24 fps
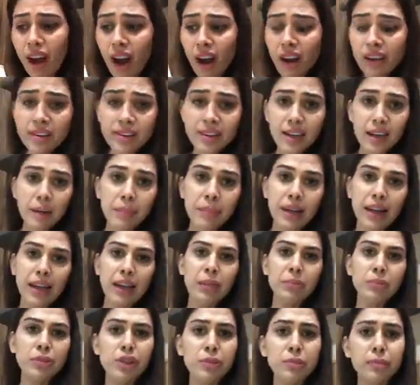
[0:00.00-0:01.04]
आठ साल
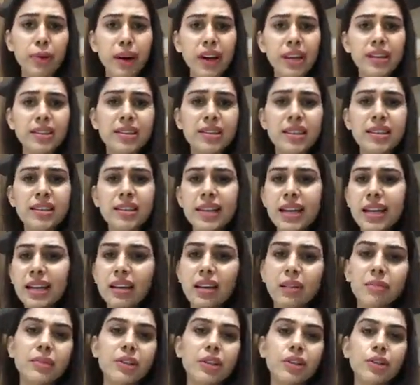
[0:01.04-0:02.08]
पहले मुझे बाई चांस
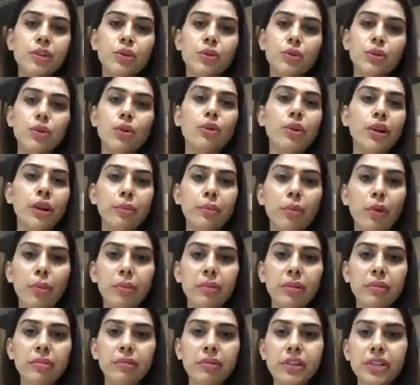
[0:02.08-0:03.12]
एकदम से शुरू होगी
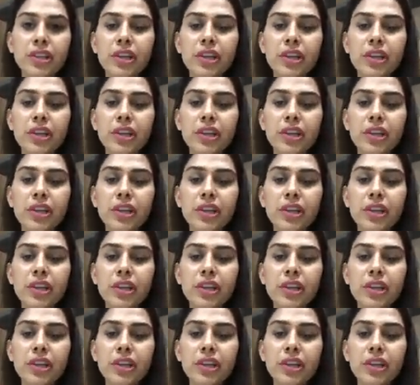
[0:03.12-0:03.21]
प्रॉब्लम